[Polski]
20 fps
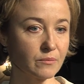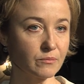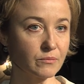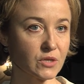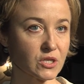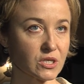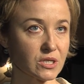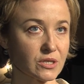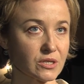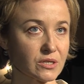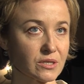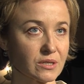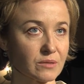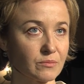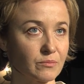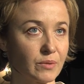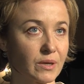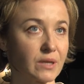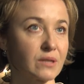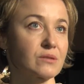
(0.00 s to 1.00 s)
myślę, że
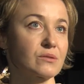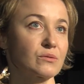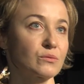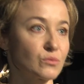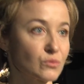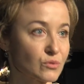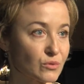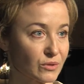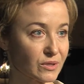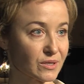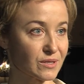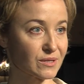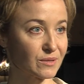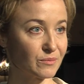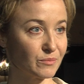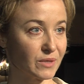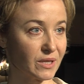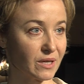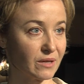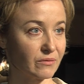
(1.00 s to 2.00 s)
bardzo dużo
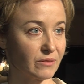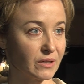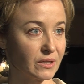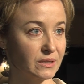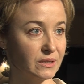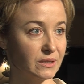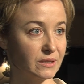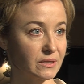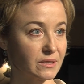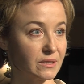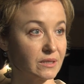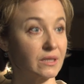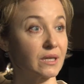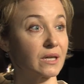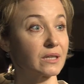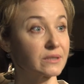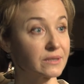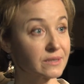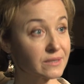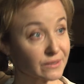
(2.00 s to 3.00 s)
jest mnie w Alicji i
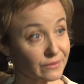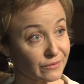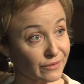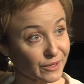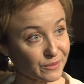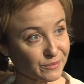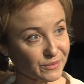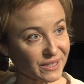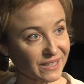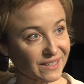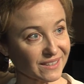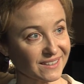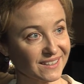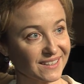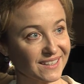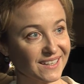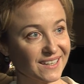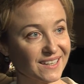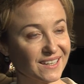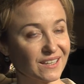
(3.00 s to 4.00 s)
Alicji we mnie.
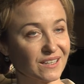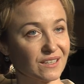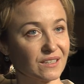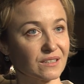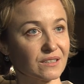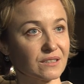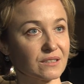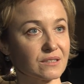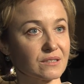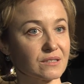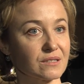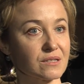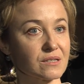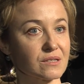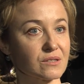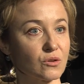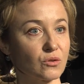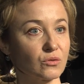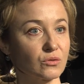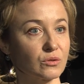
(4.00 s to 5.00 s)
E,
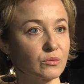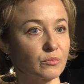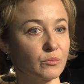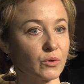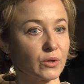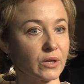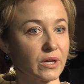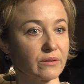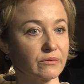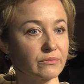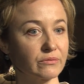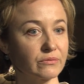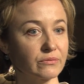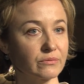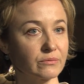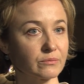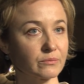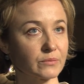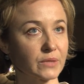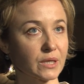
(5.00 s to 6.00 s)
stąd moja
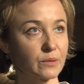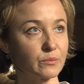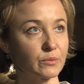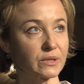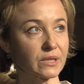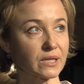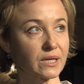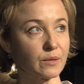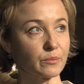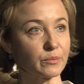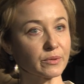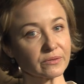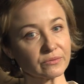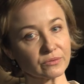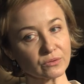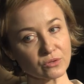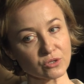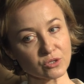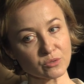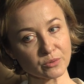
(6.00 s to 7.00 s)
jakby taka
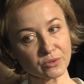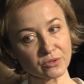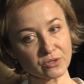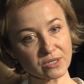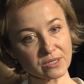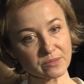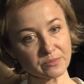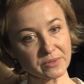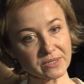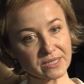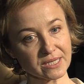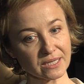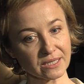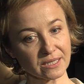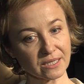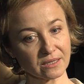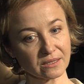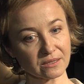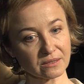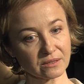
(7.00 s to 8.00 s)
pewność podczas
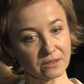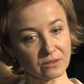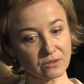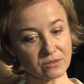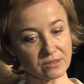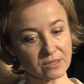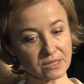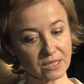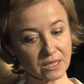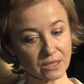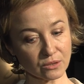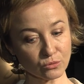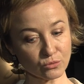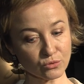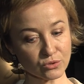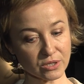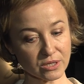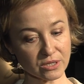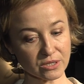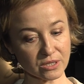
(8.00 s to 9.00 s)
pisania tego
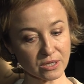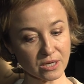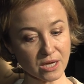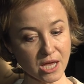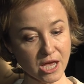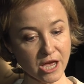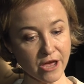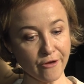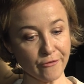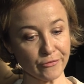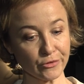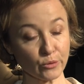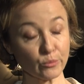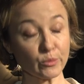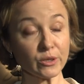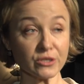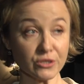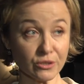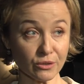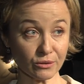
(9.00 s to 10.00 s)
scenariusza, że to
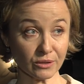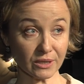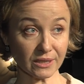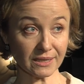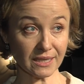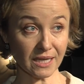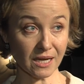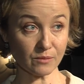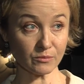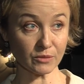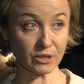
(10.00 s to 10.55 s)
będzie rola dla